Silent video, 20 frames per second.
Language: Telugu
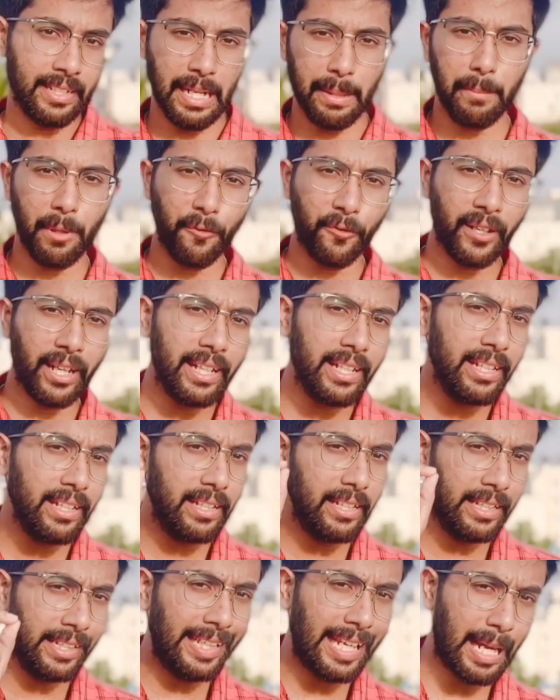నెంబర్ ఫైవ్
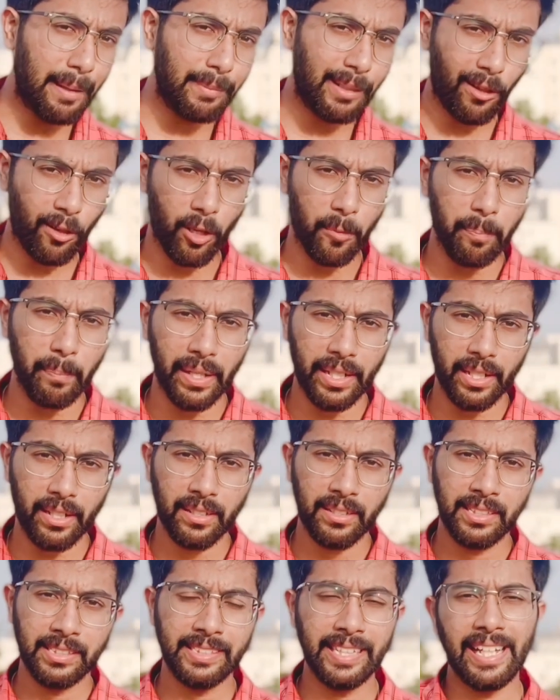కేఎం డెవలప్మెంట్
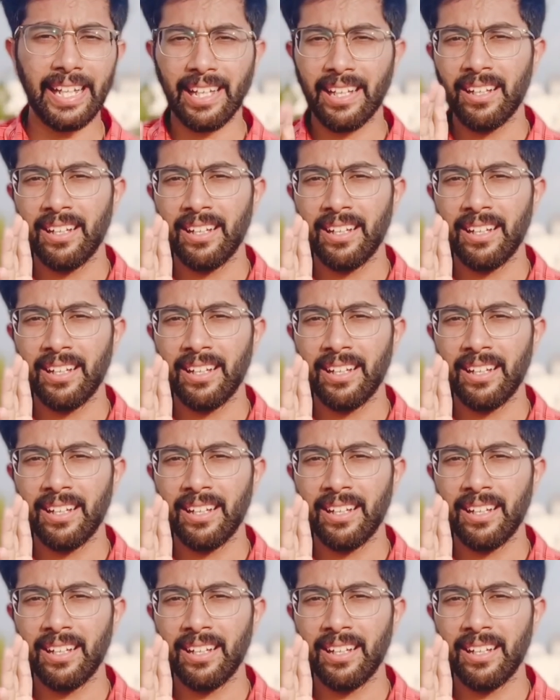సి